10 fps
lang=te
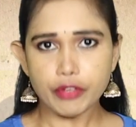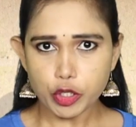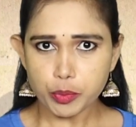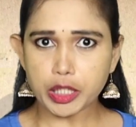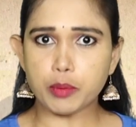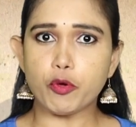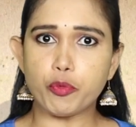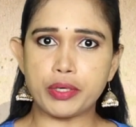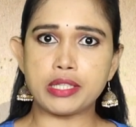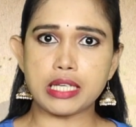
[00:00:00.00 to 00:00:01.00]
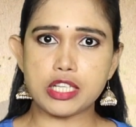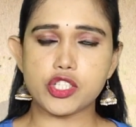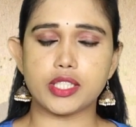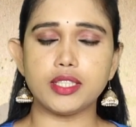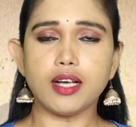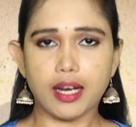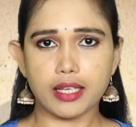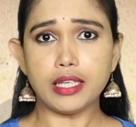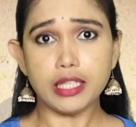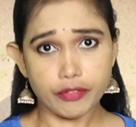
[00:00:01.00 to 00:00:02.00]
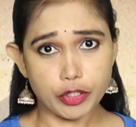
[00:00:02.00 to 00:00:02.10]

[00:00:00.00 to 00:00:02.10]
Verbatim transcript: ఈ వీడియో మీద మీ ఒపీనియన్ తెలియచండి అలాగే